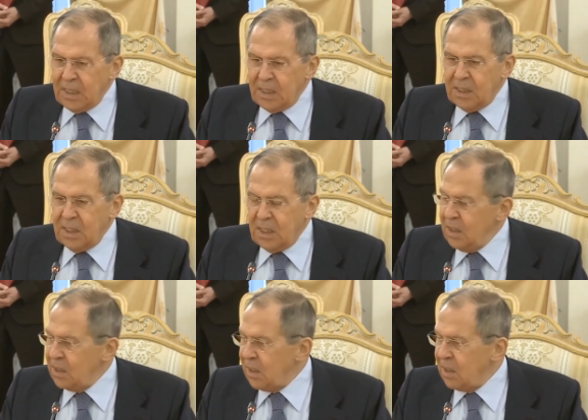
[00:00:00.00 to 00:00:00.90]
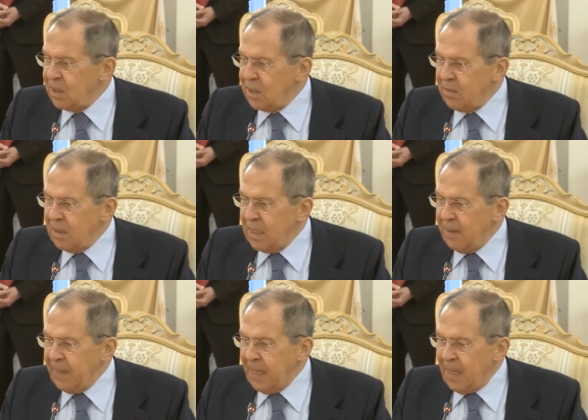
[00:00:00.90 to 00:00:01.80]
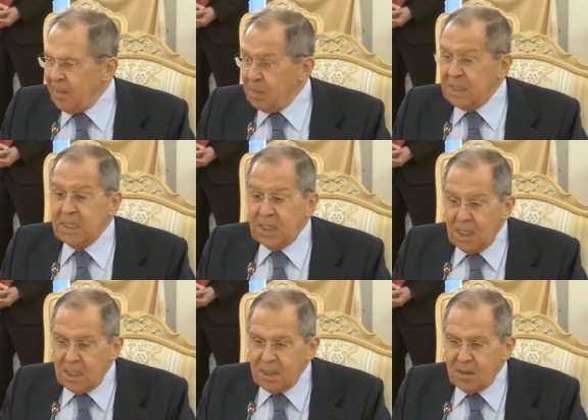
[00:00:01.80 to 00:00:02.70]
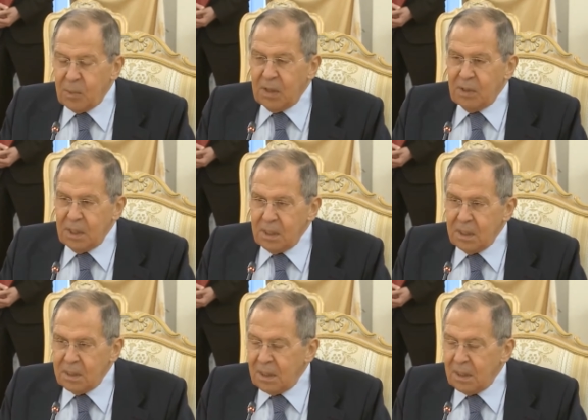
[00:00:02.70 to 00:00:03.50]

где они согласовали магистральное направление